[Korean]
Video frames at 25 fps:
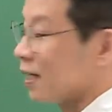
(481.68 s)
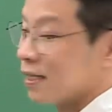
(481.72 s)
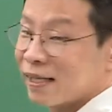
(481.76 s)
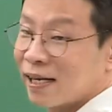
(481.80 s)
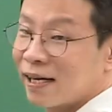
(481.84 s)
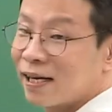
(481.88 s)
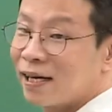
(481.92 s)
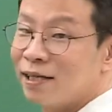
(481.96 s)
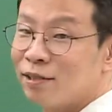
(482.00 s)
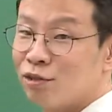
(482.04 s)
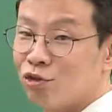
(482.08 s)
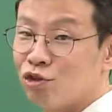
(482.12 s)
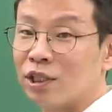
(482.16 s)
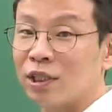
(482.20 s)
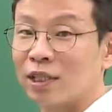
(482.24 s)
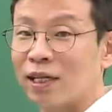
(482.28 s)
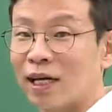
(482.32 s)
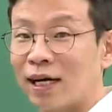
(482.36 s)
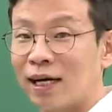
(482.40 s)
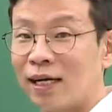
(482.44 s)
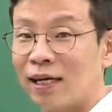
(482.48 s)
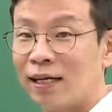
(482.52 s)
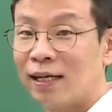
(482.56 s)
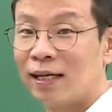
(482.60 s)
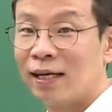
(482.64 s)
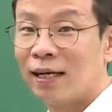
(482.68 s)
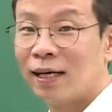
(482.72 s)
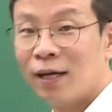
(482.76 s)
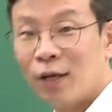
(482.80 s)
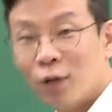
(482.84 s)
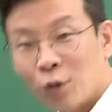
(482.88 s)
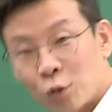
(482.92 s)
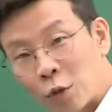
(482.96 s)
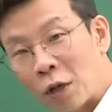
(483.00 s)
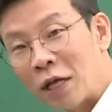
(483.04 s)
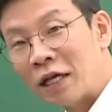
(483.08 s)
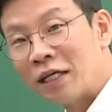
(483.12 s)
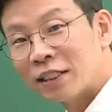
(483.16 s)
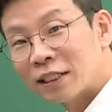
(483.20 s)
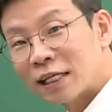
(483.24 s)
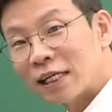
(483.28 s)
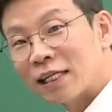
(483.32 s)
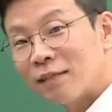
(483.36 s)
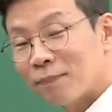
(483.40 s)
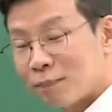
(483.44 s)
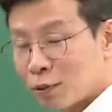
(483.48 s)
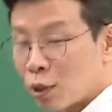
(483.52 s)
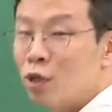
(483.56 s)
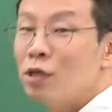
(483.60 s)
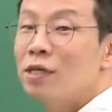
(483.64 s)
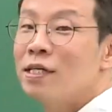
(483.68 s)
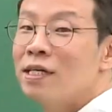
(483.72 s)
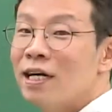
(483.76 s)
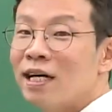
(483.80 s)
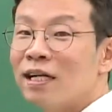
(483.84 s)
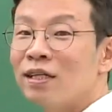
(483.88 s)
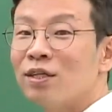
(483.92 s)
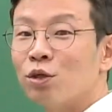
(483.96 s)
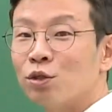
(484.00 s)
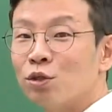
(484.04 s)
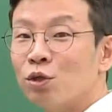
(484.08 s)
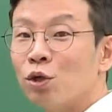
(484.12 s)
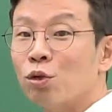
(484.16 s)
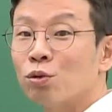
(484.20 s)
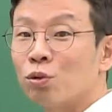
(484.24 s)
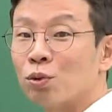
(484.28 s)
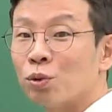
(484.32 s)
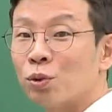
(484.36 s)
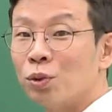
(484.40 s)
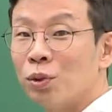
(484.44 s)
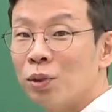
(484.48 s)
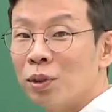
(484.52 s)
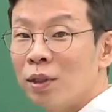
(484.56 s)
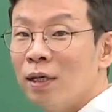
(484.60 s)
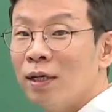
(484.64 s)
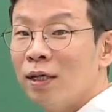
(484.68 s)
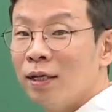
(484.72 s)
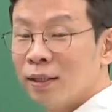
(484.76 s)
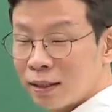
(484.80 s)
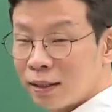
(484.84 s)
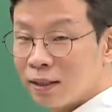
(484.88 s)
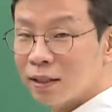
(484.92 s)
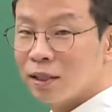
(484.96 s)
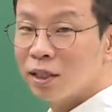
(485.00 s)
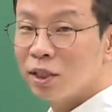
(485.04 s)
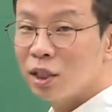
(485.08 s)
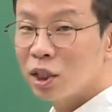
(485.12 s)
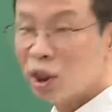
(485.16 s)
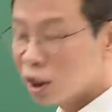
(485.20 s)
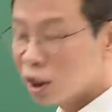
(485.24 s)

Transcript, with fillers: 계산할 수 있다. 굉장히 편리한 녀석으로 특히